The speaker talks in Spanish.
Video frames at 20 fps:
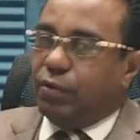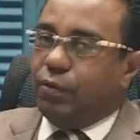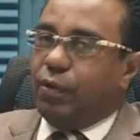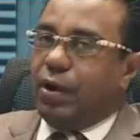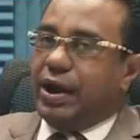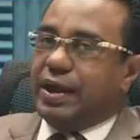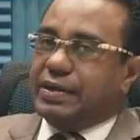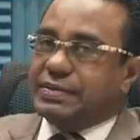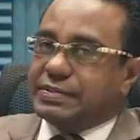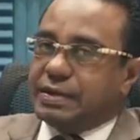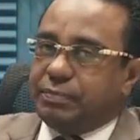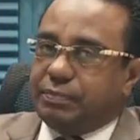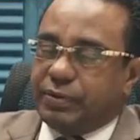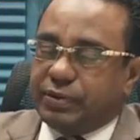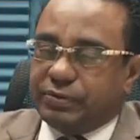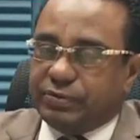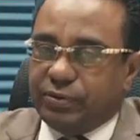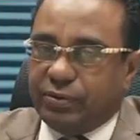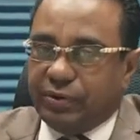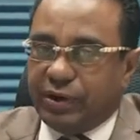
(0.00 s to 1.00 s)
o a esa
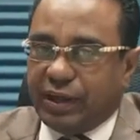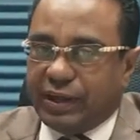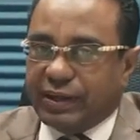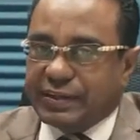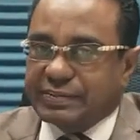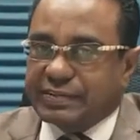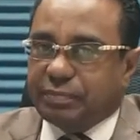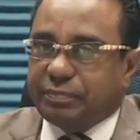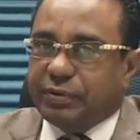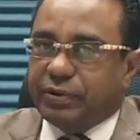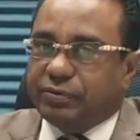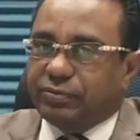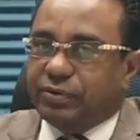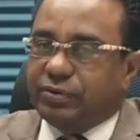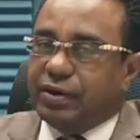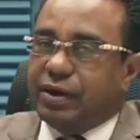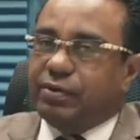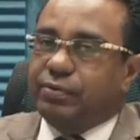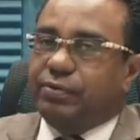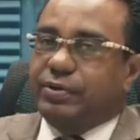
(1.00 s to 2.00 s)
persona, esa
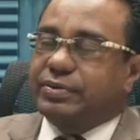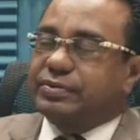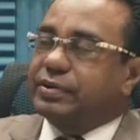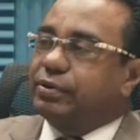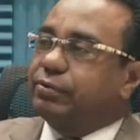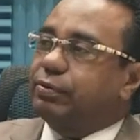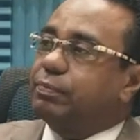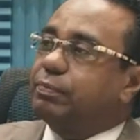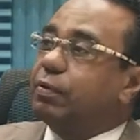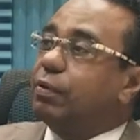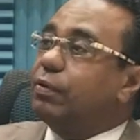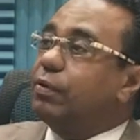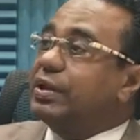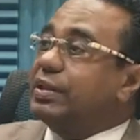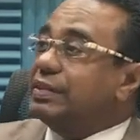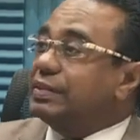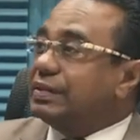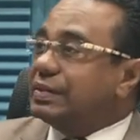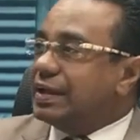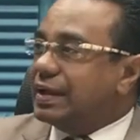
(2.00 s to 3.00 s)
persona o ese grupo lo
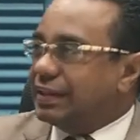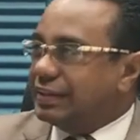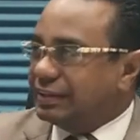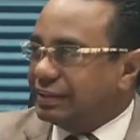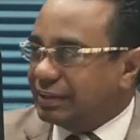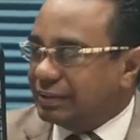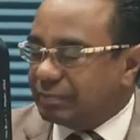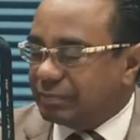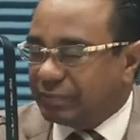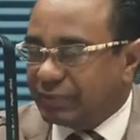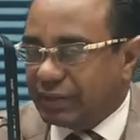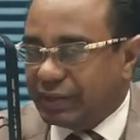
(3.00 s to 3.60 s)
entiende